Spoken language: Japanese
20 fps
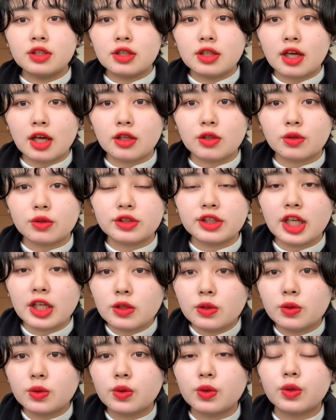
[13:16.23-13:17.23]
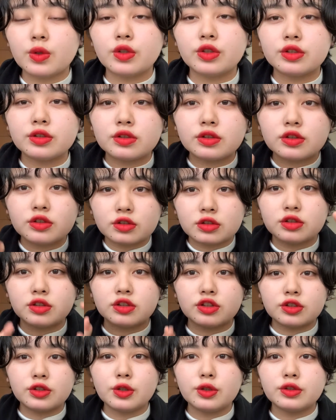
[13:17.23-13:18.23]
あの、結構
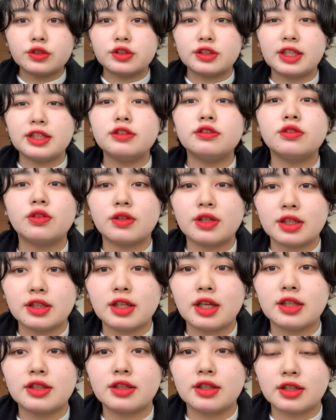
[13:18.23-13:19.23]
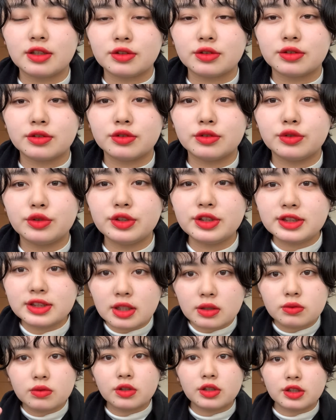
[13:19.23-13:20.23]
強く出るのかなっていう、浮い
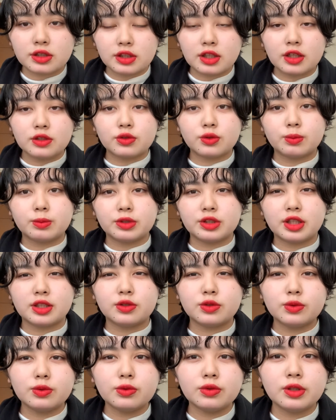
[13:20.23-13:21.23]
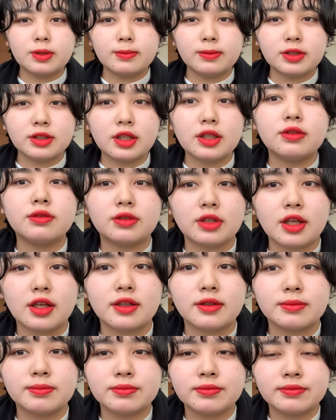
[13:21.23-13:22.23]
ちゃうのかなと思ったらそうでもないので、
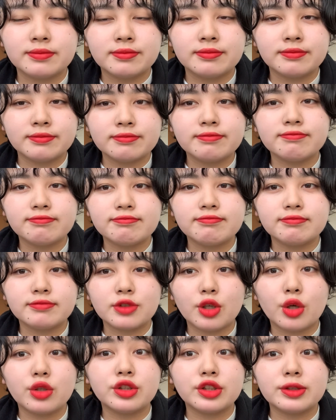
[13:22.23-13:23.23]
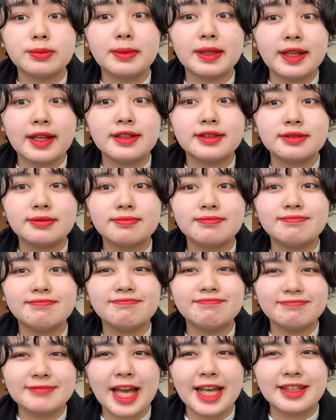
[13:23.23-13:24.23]
おすすめです。
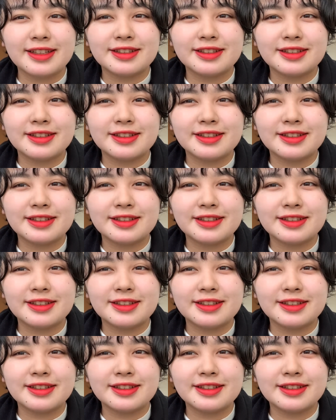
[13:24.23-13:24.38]
はい。